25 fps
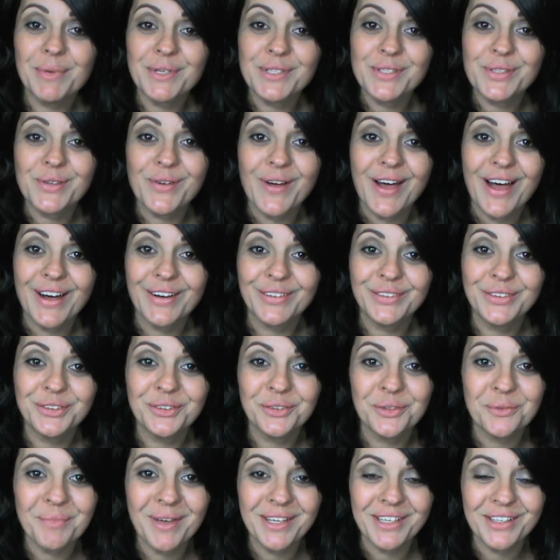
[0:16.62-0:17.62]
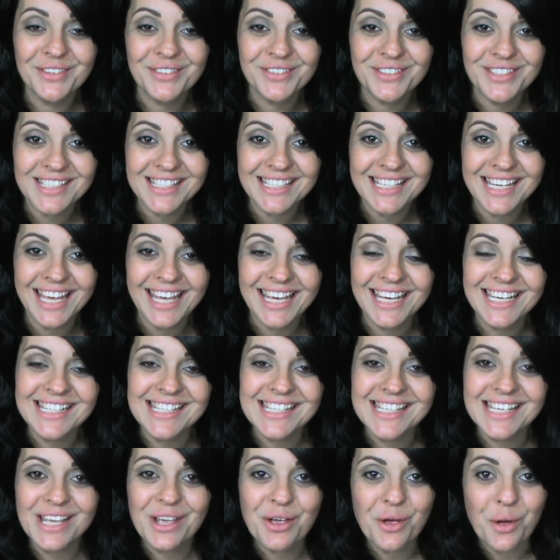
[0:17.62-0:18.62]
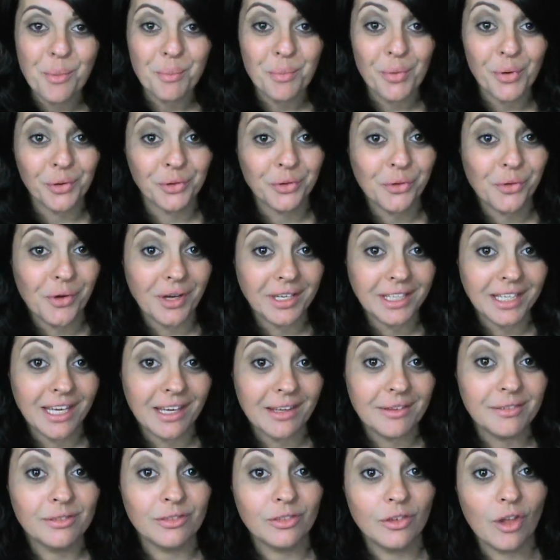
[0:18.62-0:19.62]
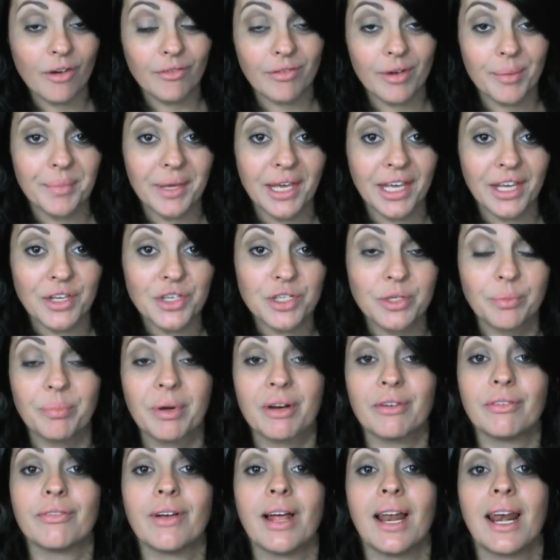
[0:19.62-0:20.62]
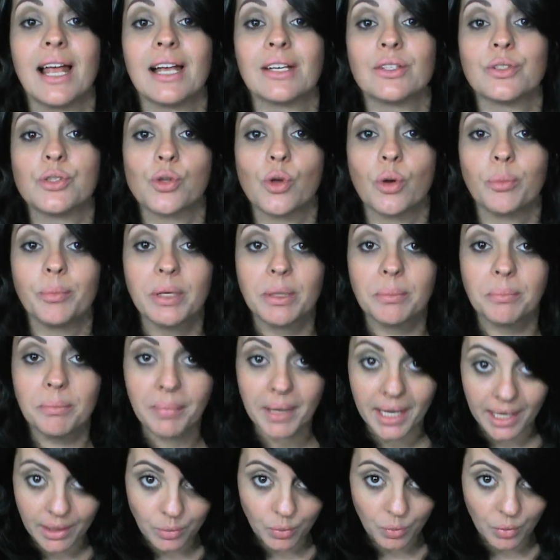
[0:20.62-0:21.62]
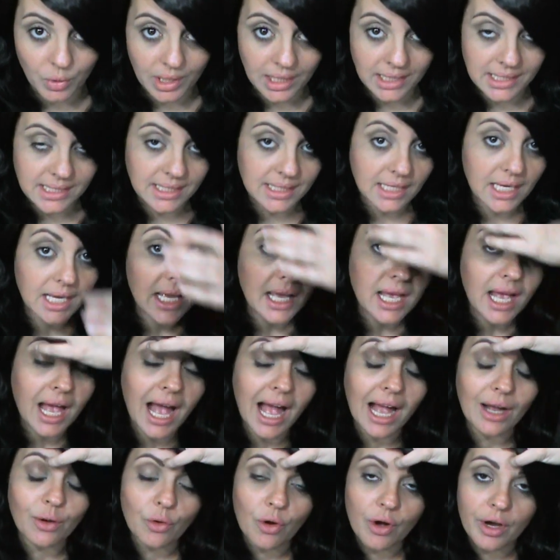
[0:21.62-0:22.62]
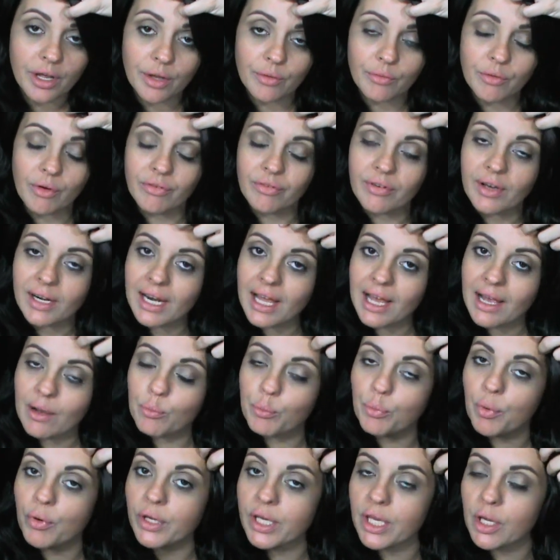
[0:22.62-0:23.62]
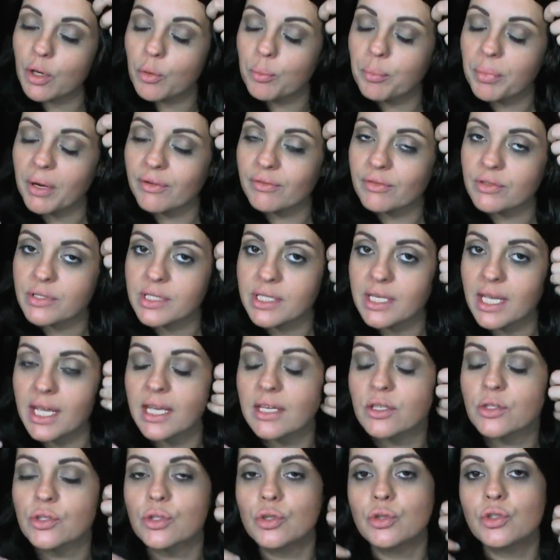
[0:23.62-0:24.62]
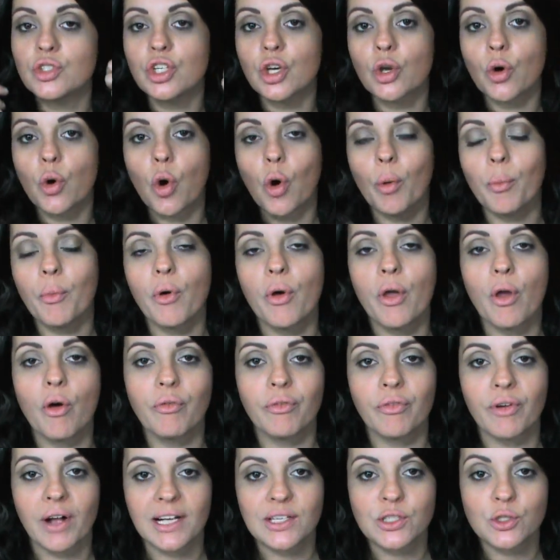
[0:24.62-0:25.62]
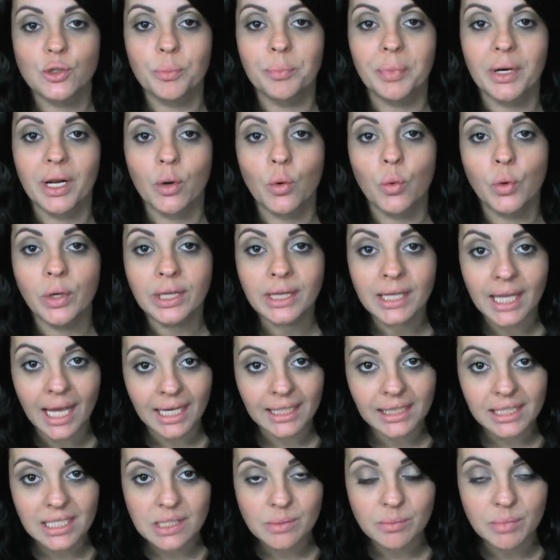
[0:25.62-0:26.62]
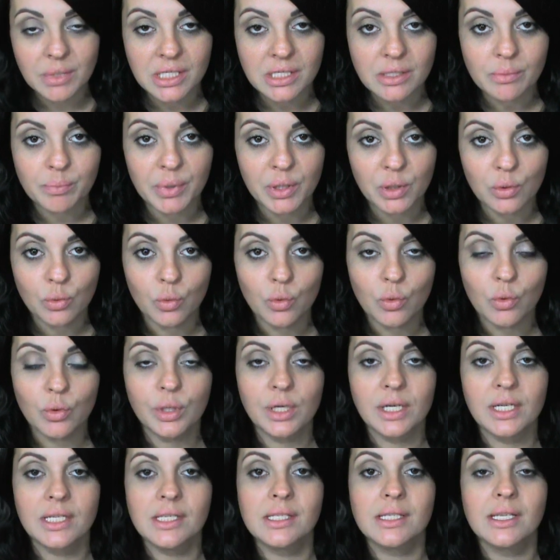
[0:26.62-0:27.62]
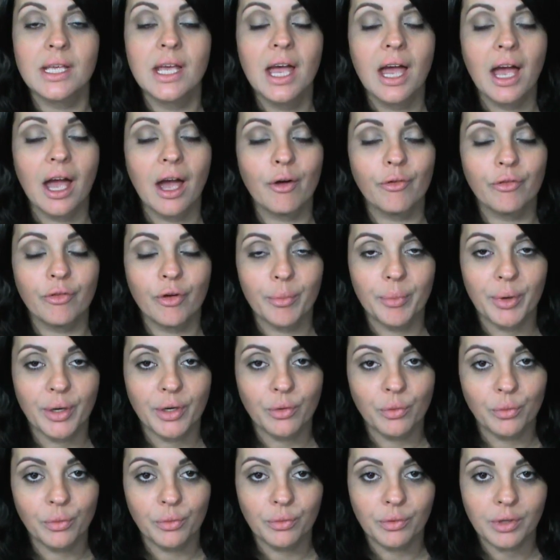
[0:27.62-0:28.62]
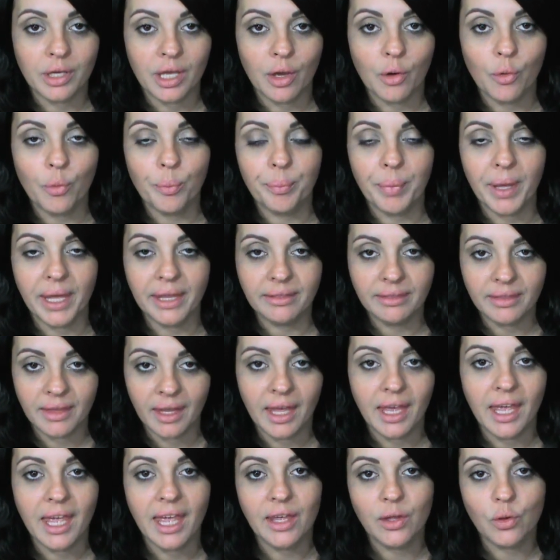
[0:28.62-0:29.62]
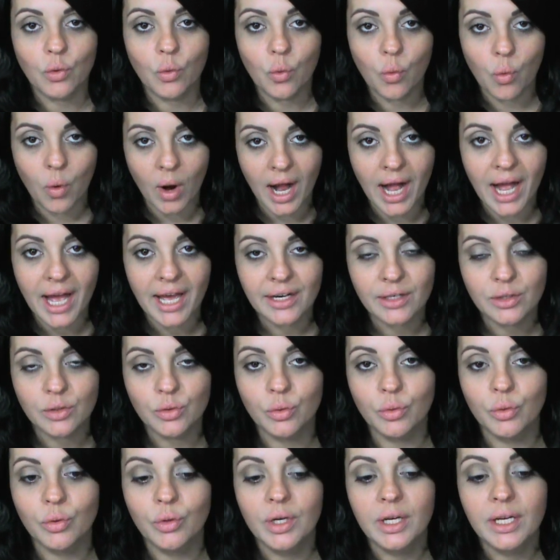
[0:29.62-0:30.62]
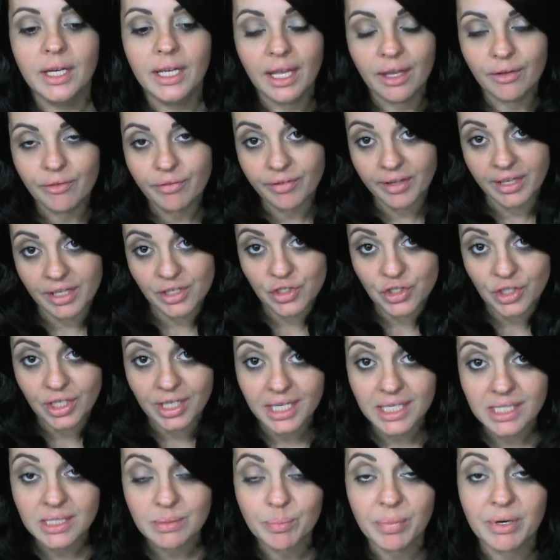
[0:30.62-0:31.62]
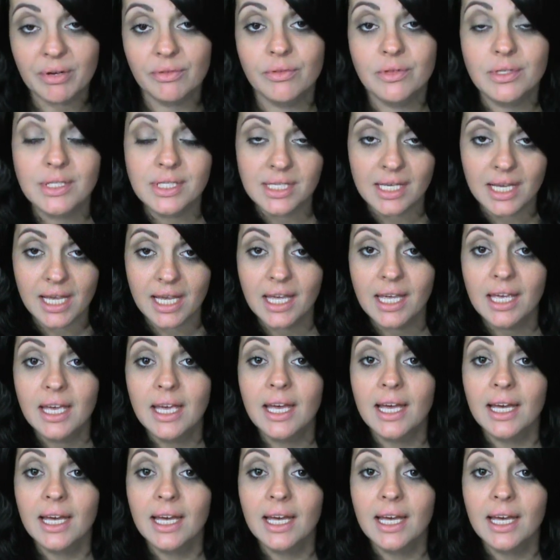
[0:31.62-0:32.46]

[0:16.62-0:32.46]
pessoal, tudo bem com vocês? Bom, eu tô aqui novamente para falar sobre perucas. Agora eu vou falar um pouquinho para vocês de como eu faço para cuidar das minhas perucas, a forma com que eu penteio, guardo, enfim, dicas para você